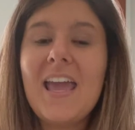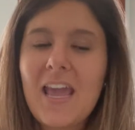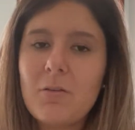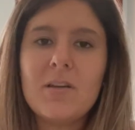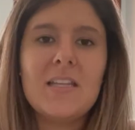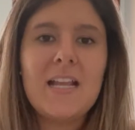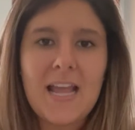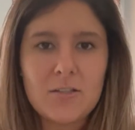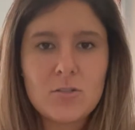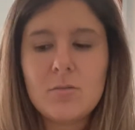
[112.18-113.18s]
e quindi
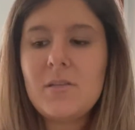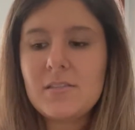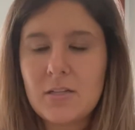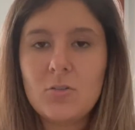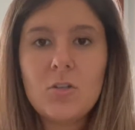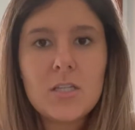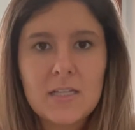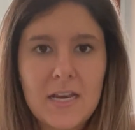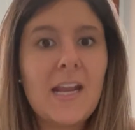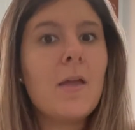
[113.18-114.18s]
adesso mi sento di
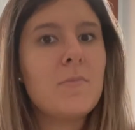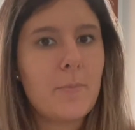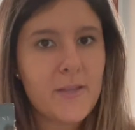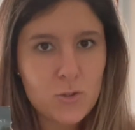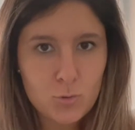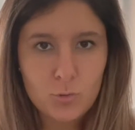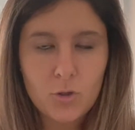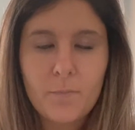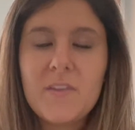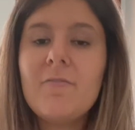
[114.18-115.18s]
dire che mi è
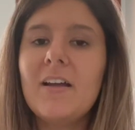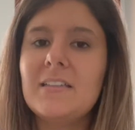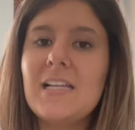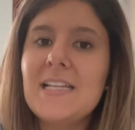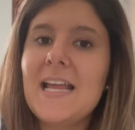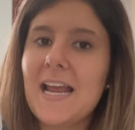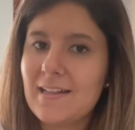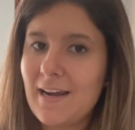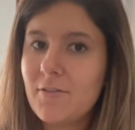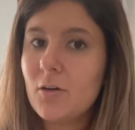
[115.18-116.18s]
piaciuto. Infatti gli darei
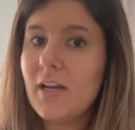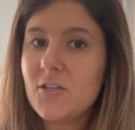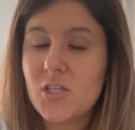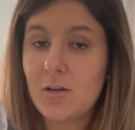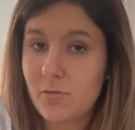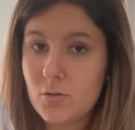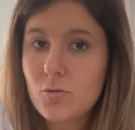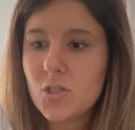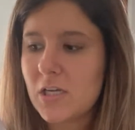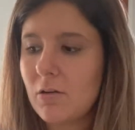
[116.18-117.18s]
3,5
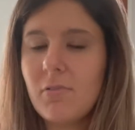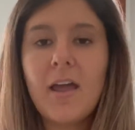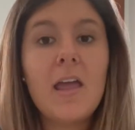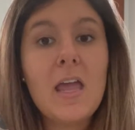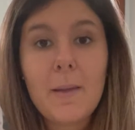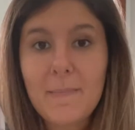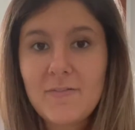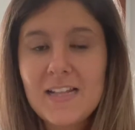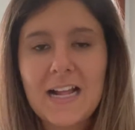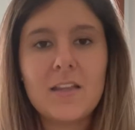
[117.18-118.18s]
su 5, ma
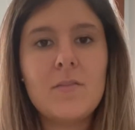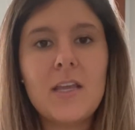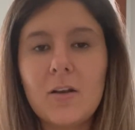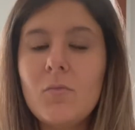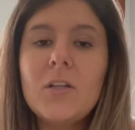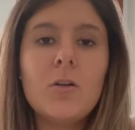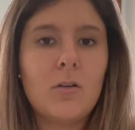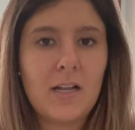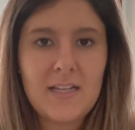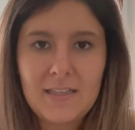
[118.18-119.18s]
fidatevi che non vedo
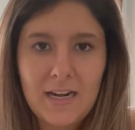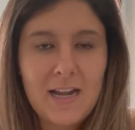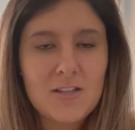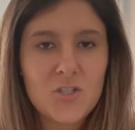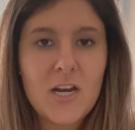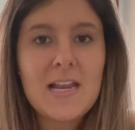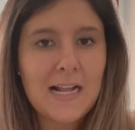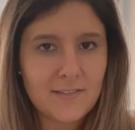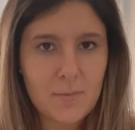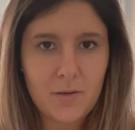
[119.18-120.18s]
l'ora di andare a leggere gli
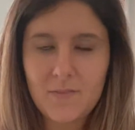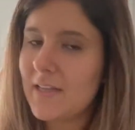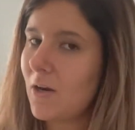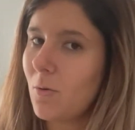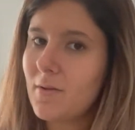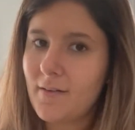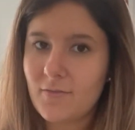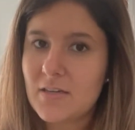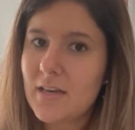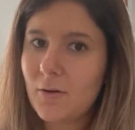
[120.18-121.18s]
altri per vedere come va a
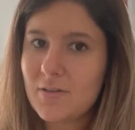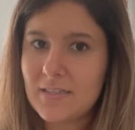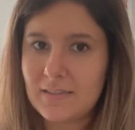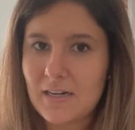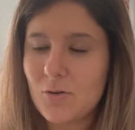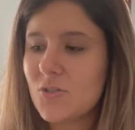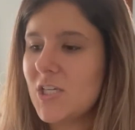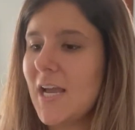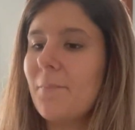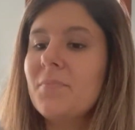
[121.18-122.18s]
finire questa trilogia.